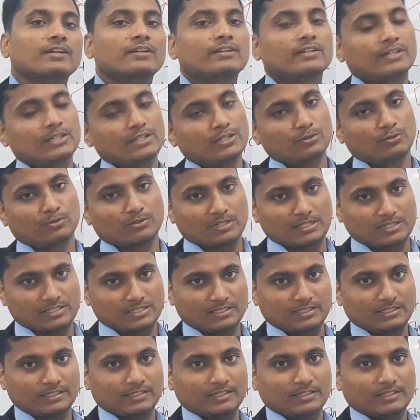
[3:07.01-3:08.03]
नहीं होना
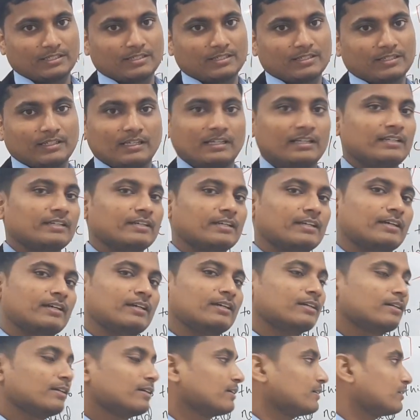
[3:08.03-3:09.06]
चाहिए क्लियर है
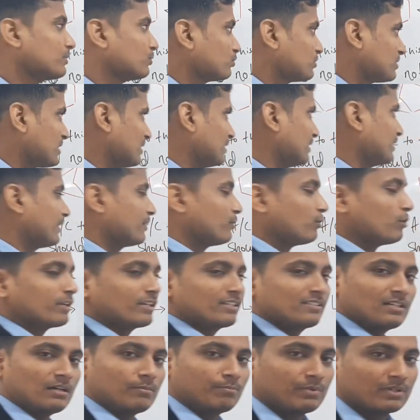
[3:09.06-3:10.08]
तो चलिए एक और
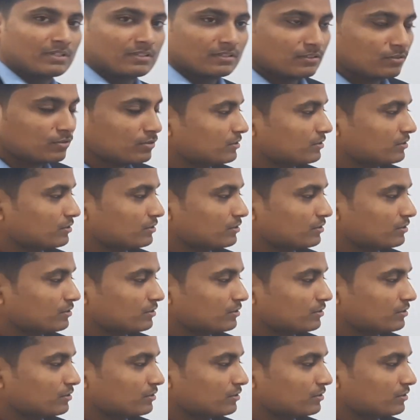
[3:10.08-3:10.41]
एग्जांपल